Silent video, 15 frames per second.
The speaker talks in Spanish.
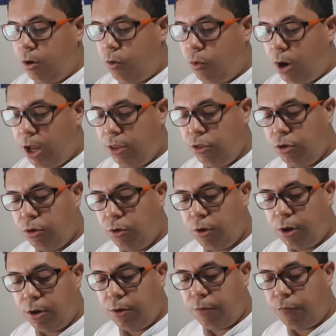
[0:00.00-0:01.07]

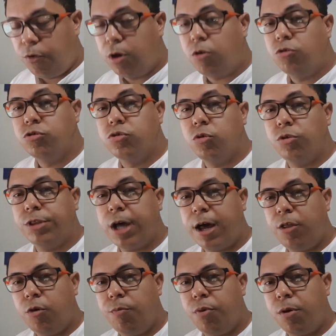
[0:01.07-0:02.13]
cuando fue
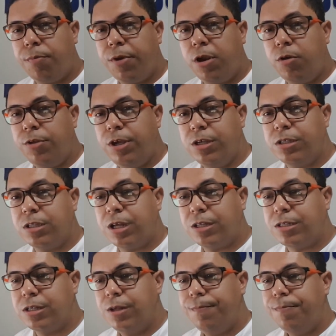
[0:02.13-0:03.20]
consultado por
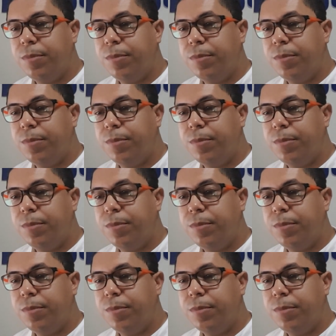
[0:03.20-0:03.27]
periodistas